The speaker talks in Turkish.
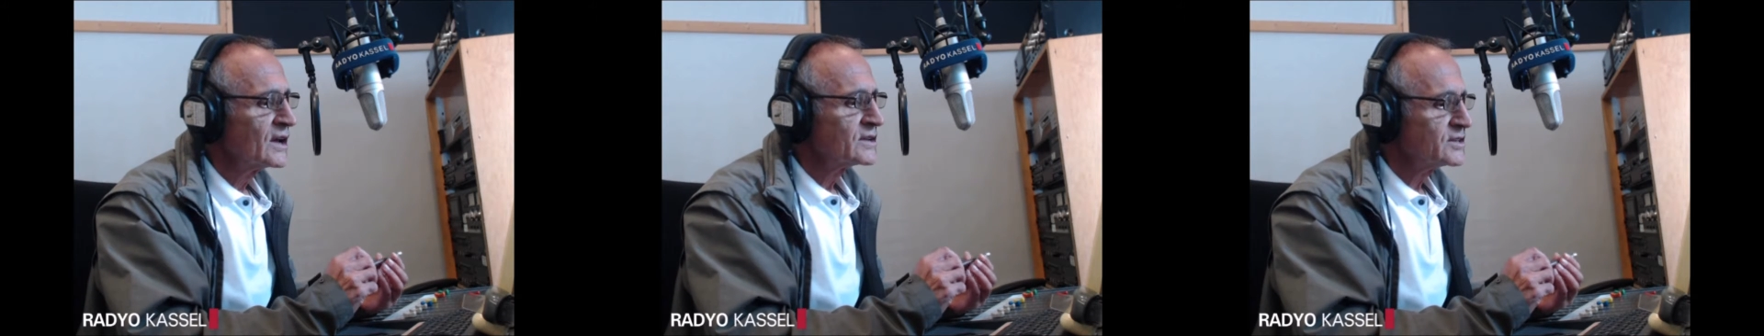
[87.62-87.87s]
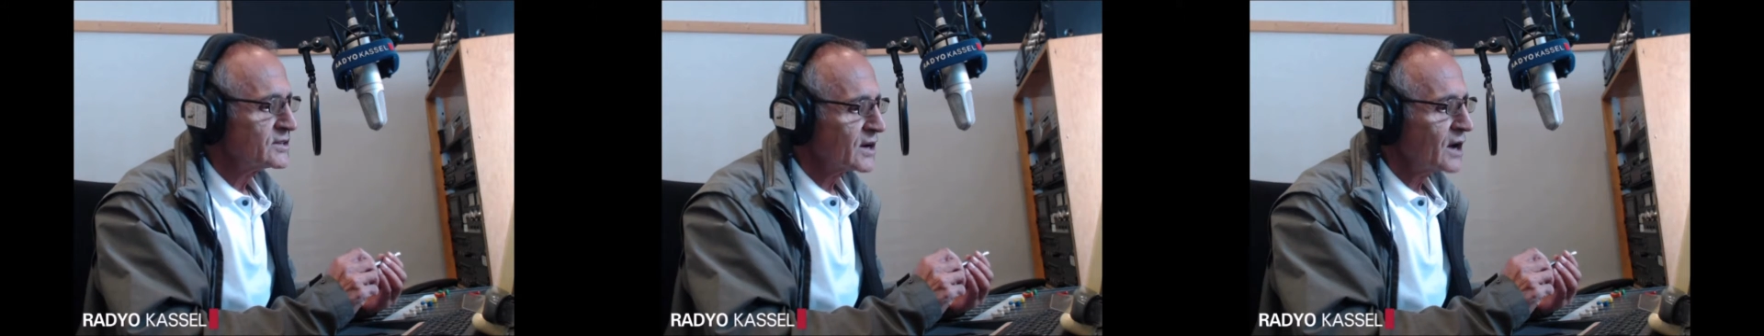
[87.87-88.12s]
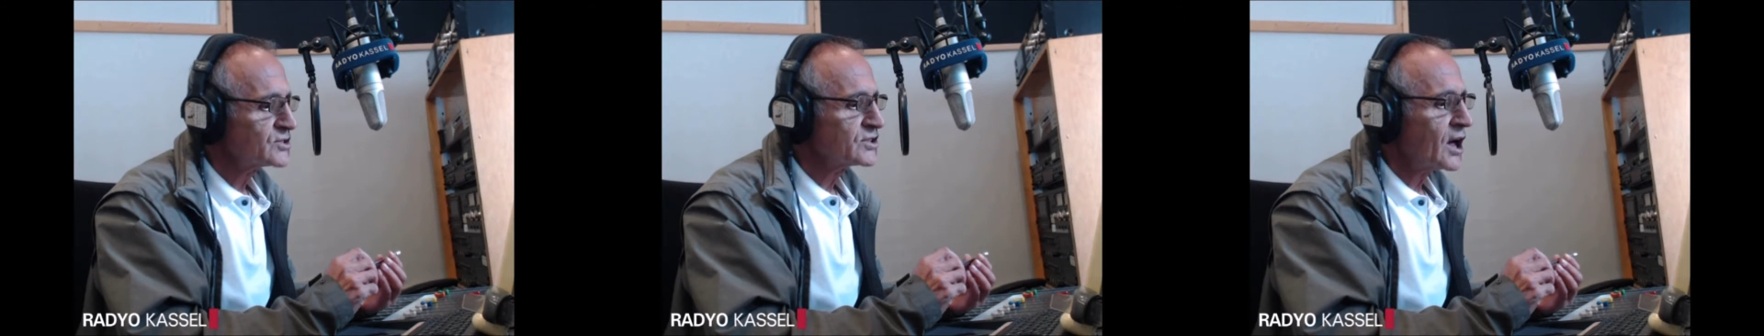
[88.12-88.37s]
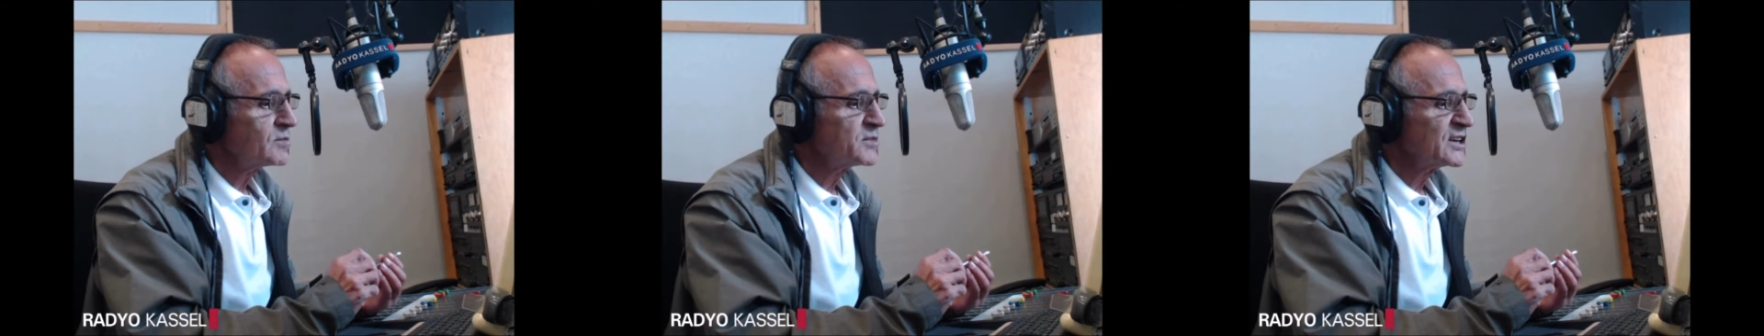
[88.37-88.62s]

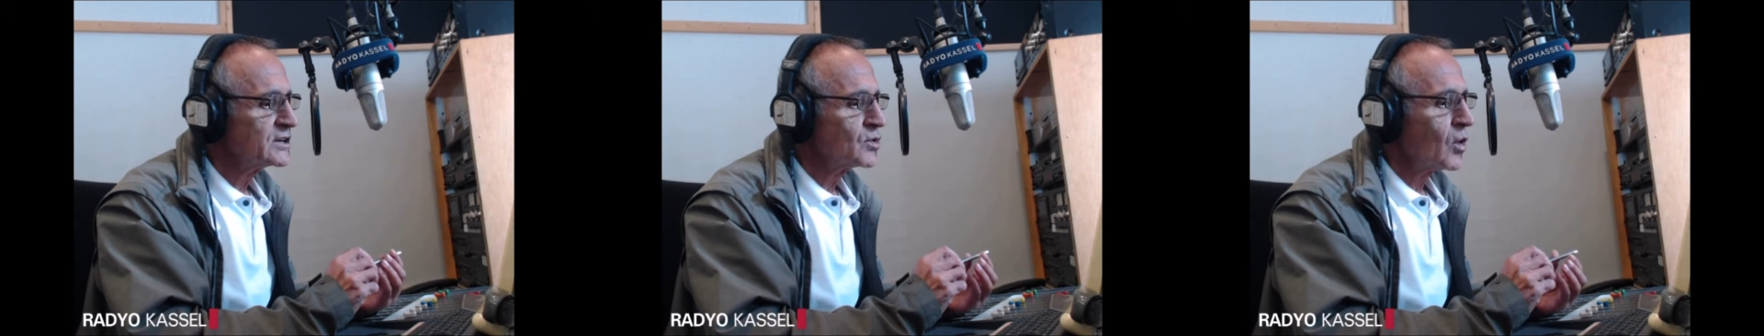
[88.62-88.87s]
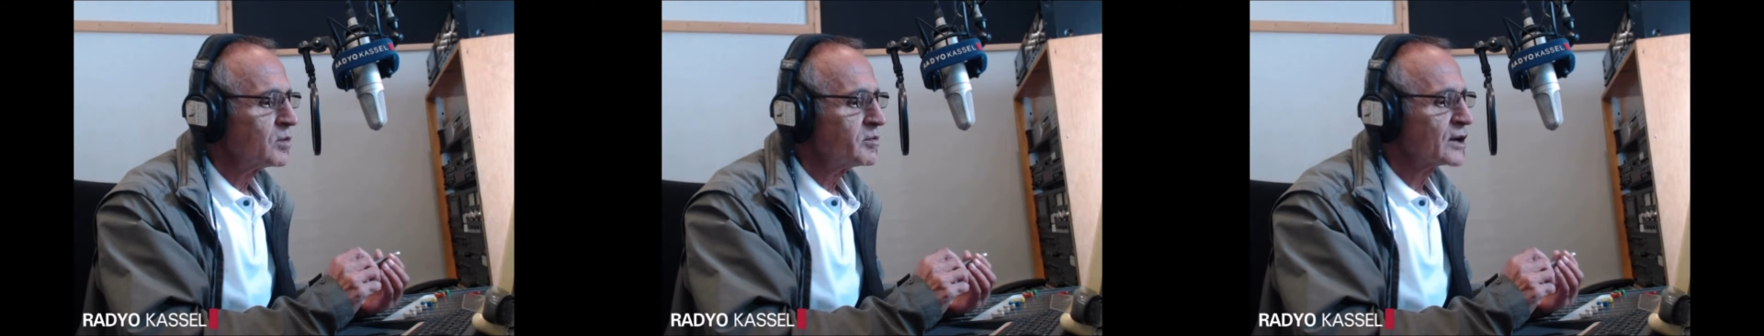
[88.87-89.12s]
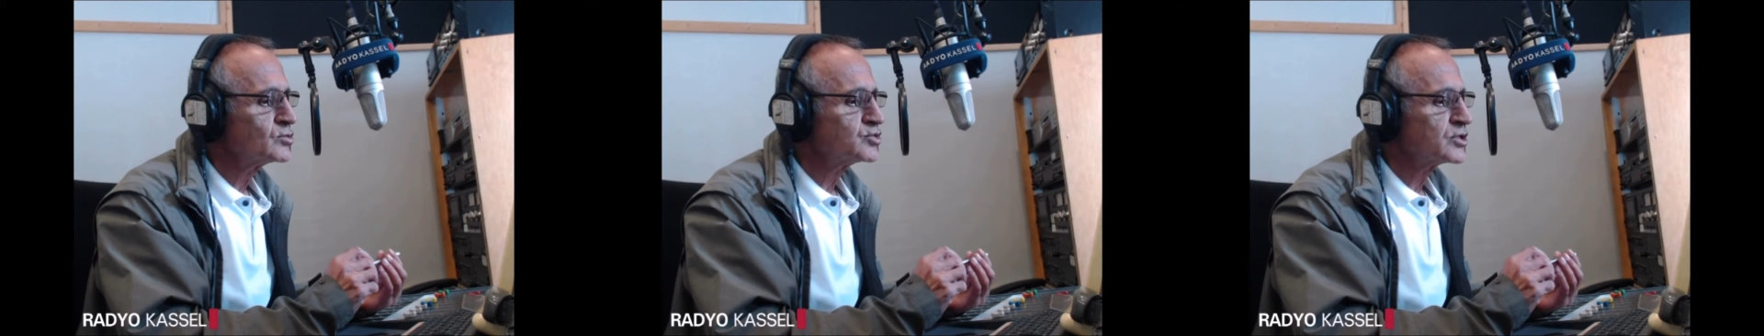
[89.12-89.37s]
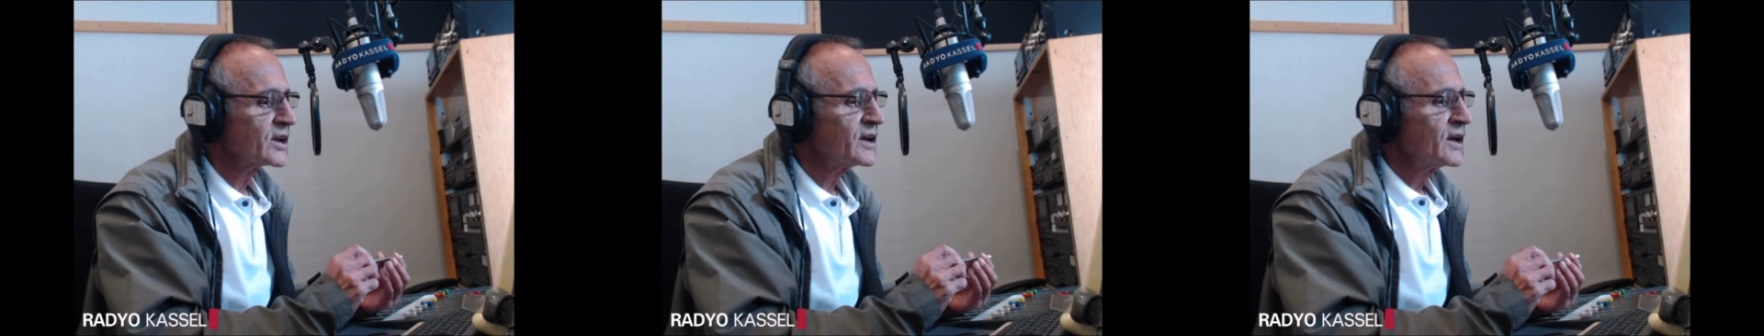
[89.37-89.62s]
Kiracılar Birliği olmak
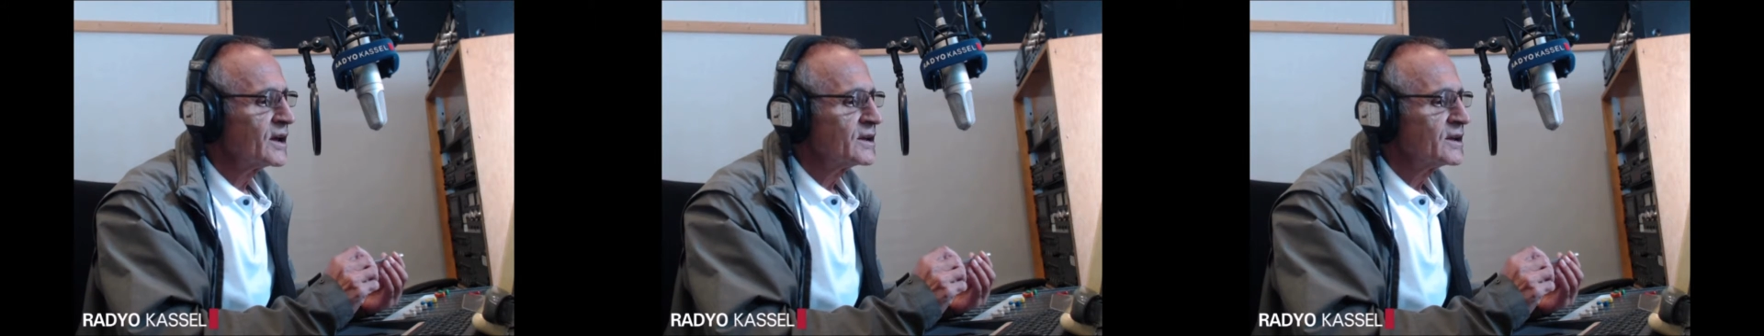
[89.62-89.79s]
üzere